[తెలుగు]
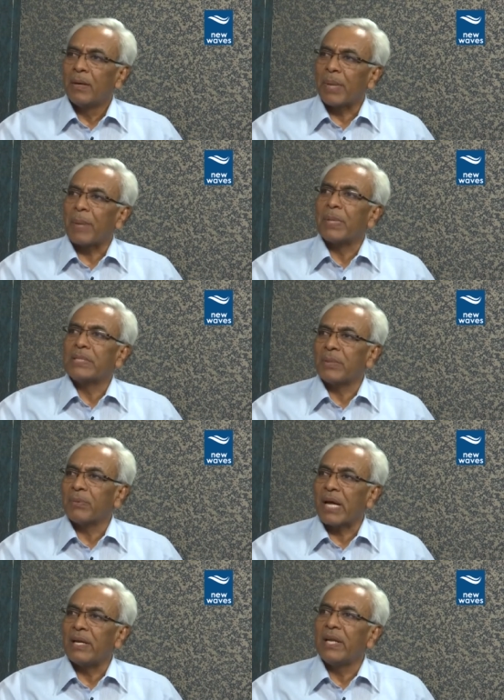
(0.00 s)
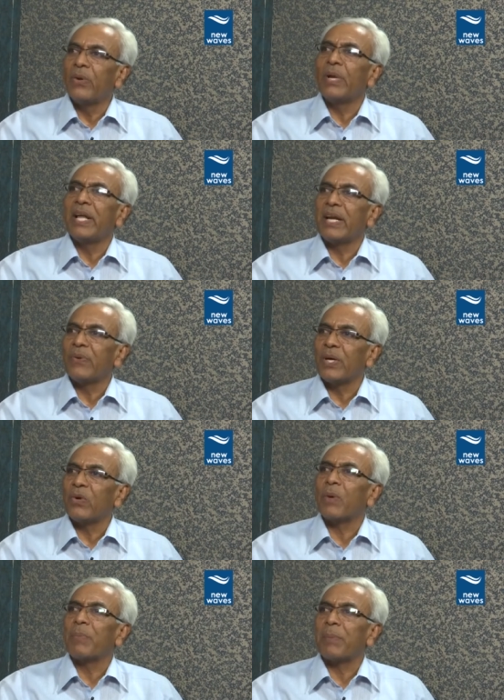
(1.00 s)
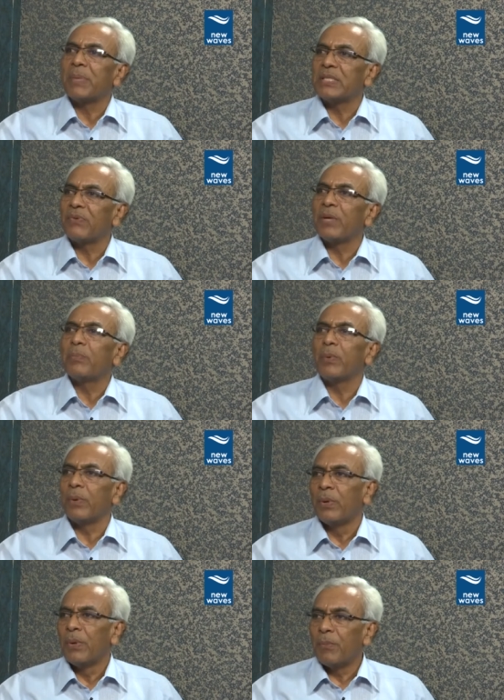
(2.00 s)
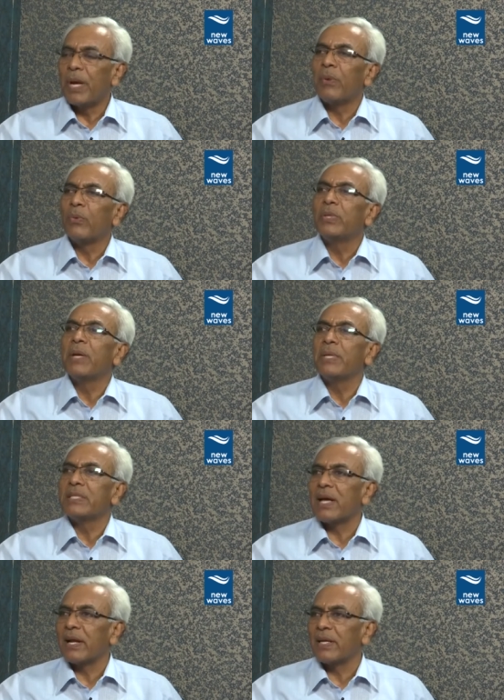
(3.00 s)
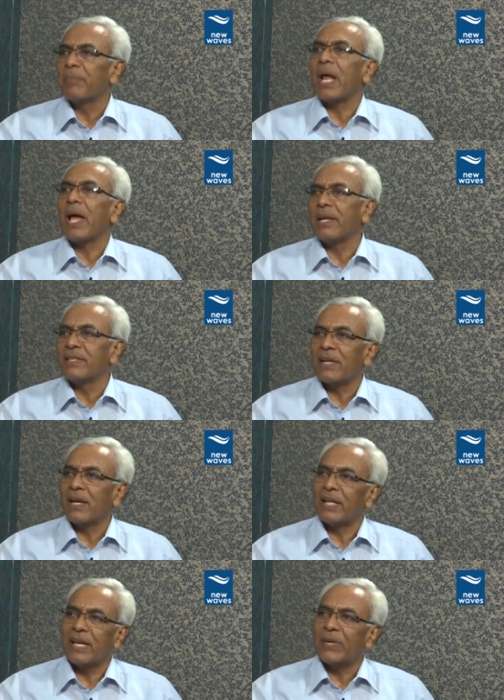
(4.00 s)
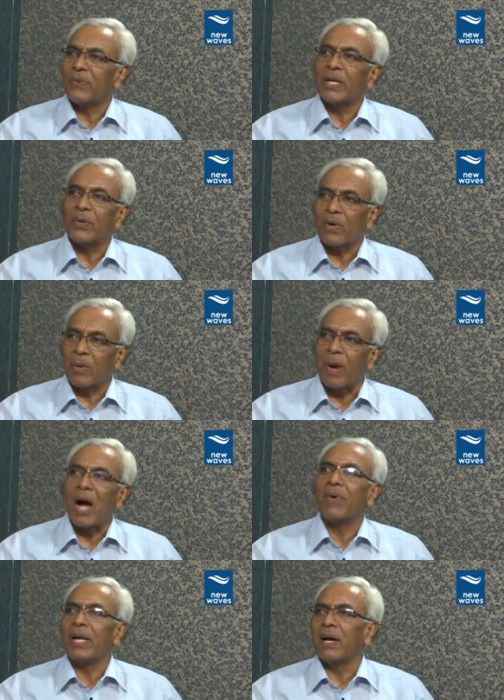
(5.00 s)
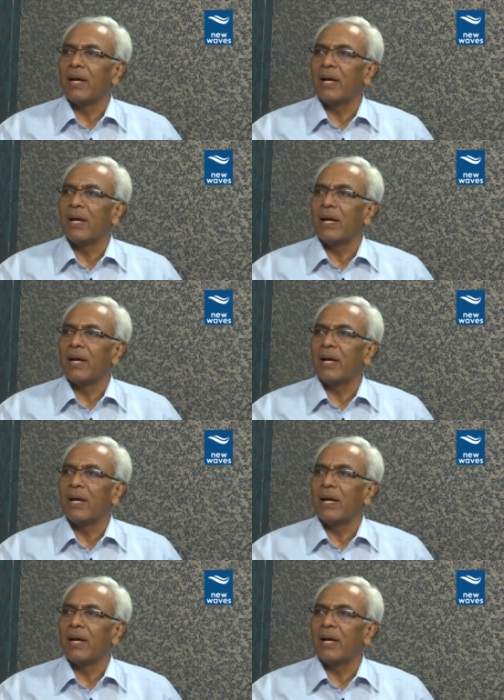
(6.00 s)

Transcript: ప్రపంచం కన్నీళ్లు లేనటువంటి ఒక ప్రపంచ వైపు మనం ఉద్యమించాలని ప్రయాణించాలి అనేటువంటి ఒక భావన